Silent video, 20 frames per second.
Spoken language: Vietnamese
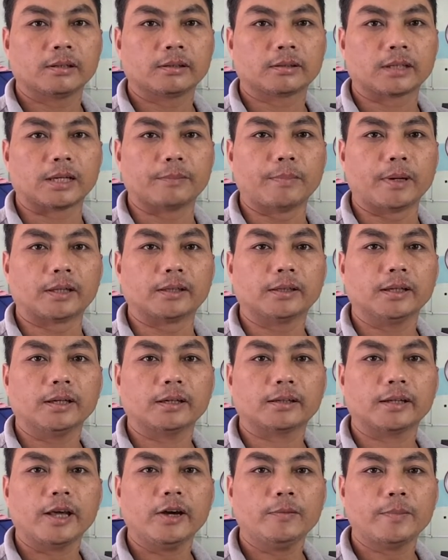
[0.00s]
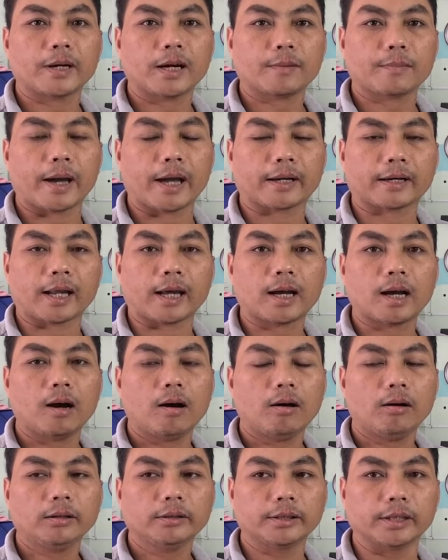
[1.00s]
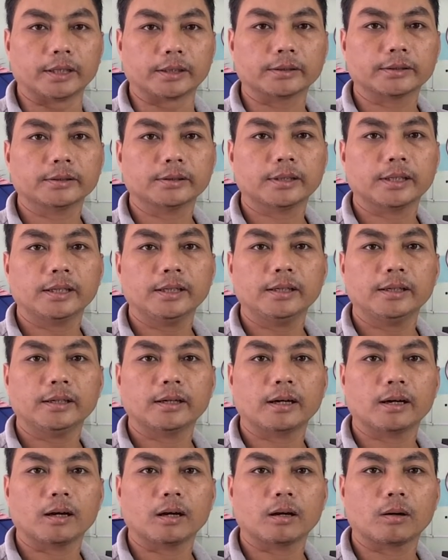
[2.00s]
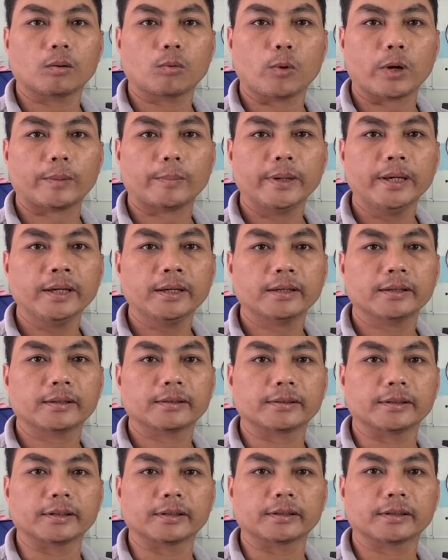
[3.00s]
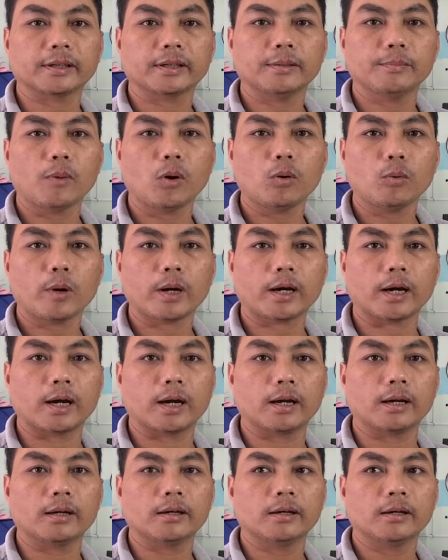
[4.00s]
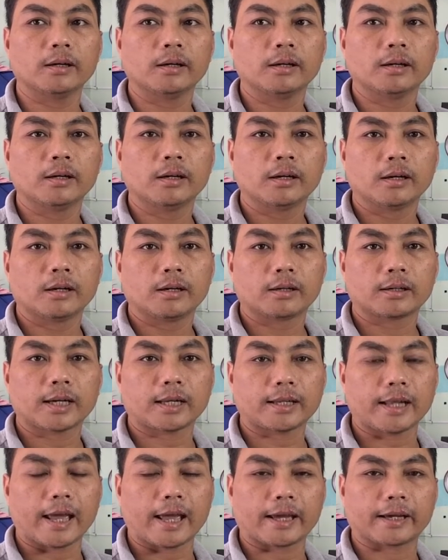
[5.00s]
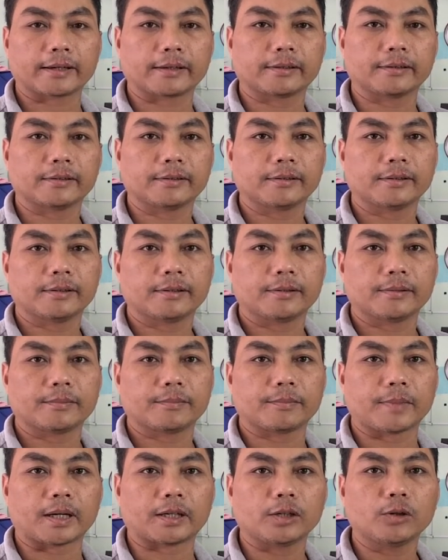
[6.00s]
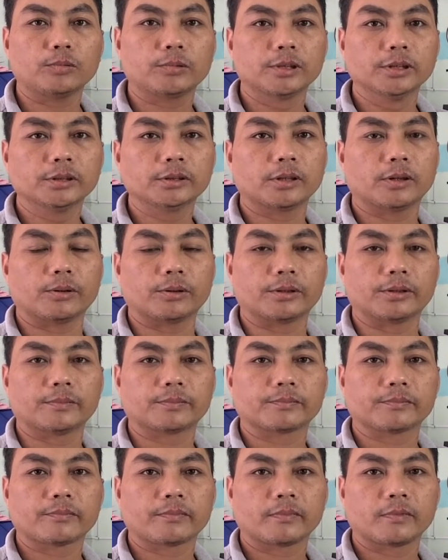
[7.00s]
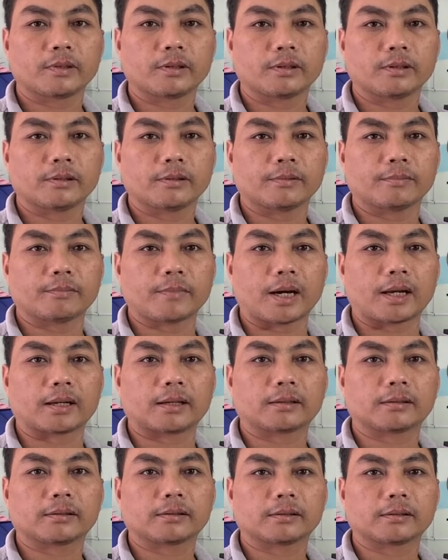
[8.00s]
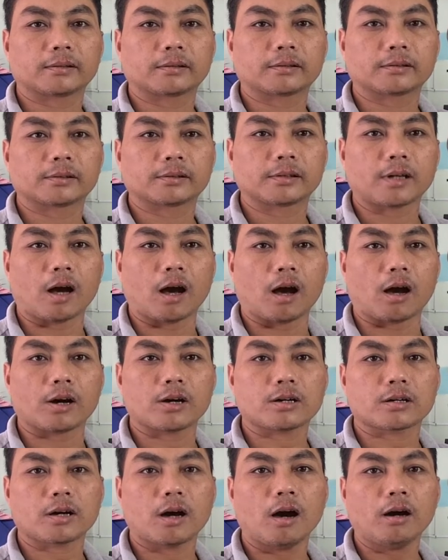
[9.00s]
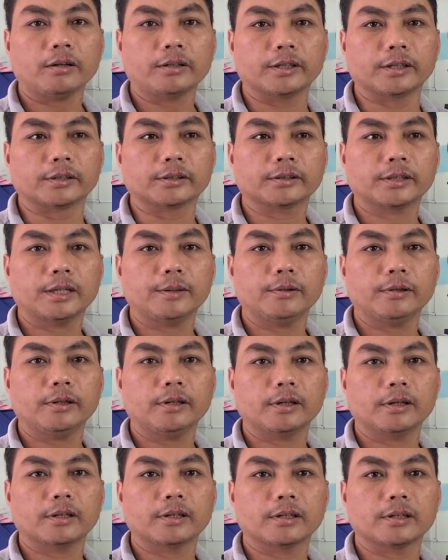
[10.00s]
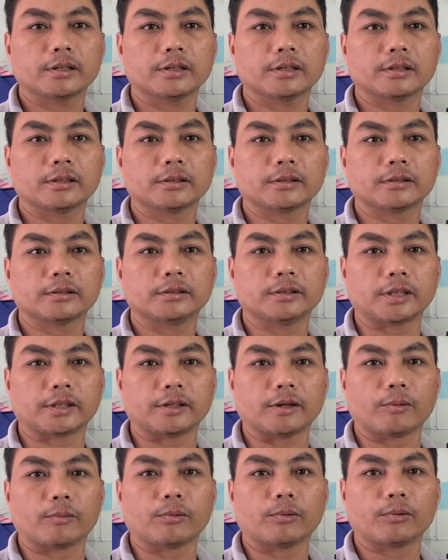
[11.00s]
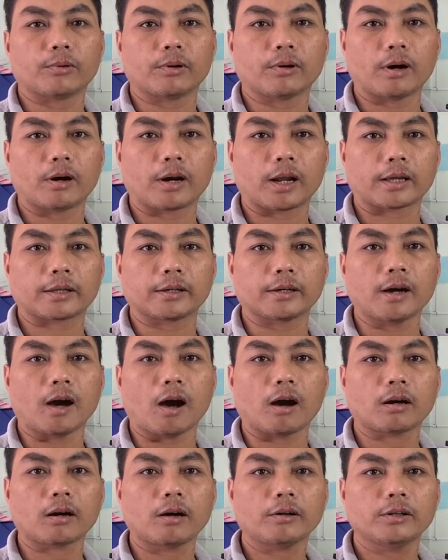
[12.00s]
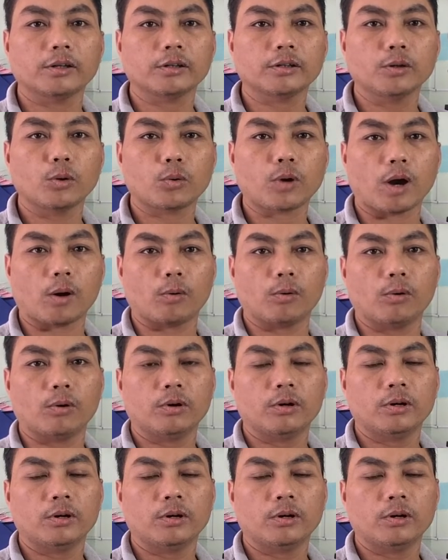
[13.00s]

thì mình nếu mà các bạn đã có những cái à, quen biết những cái mối quan hệ khách hàng mà lúc trước rồi mà họ có những cái ờ, dịch vụ hoặc là như họ có những nhu cầu